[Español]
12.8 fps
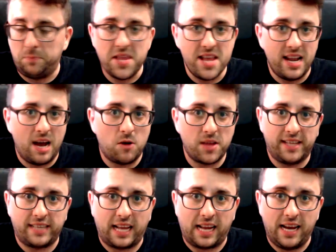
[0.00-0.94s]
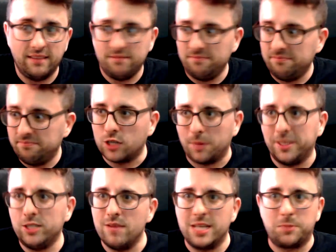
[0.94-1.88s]
España a la hora de atacar, no
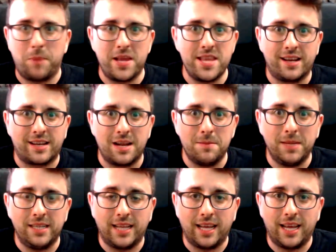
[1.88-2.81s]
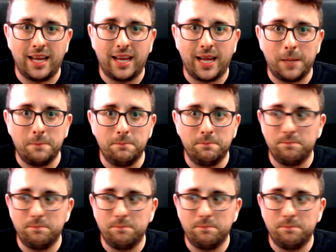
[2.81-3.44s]
se ha visto una España realmente